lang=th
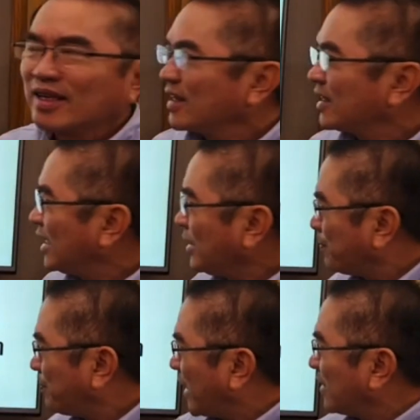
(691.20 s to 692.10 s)
คิด
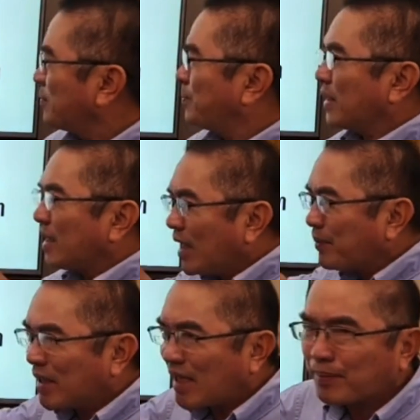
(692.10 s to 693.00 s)
เป็นประเทศป
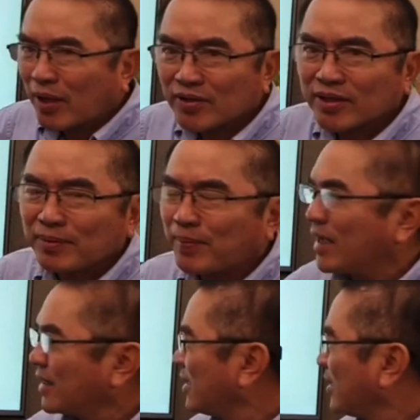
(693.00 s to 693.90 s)
ระหยัดภาษีไป
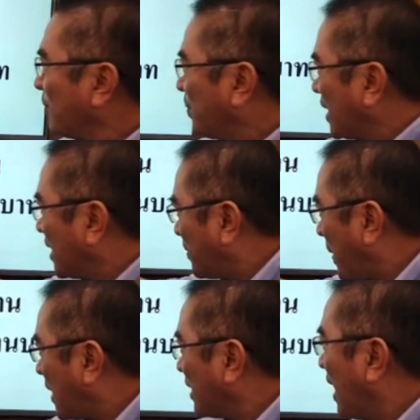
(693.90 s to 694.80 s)
เป็นเงินประ
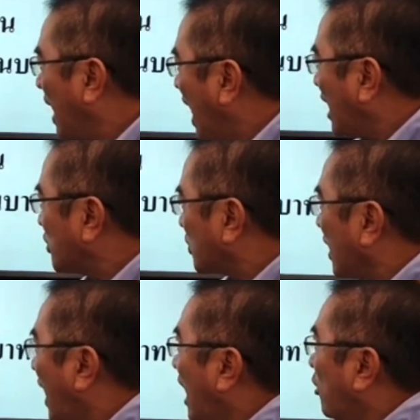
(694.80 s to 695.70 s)
มาณ
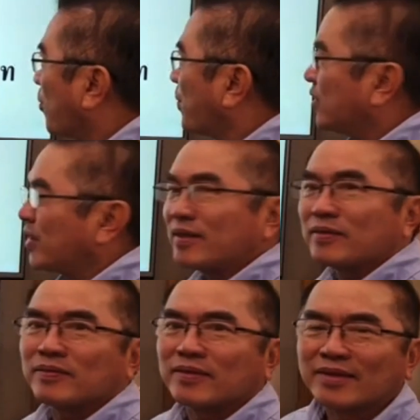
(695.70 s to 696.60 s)
5.56%
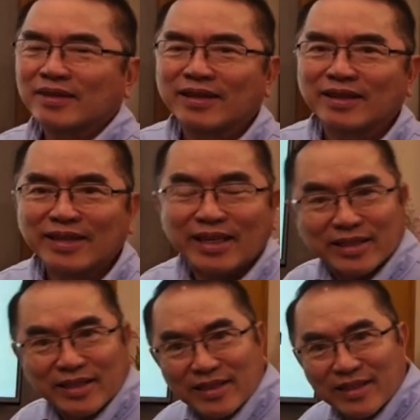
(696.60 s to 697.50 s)
นี่
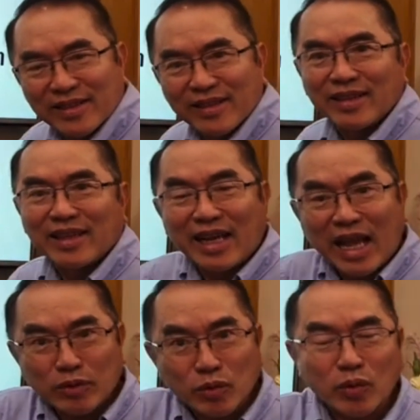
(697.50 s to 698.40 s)
คือราคา
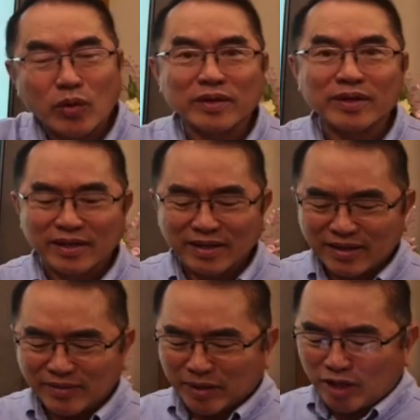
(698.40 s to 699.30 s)
ถูกลง
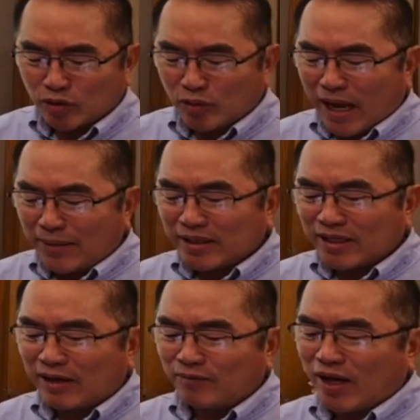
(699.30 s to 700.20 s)
พี่น้องดูภาพนี้นะ
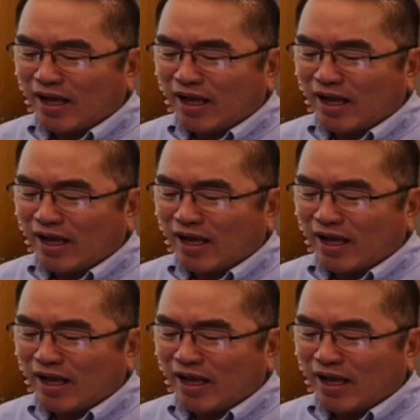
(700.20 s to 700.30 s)
ครับว่า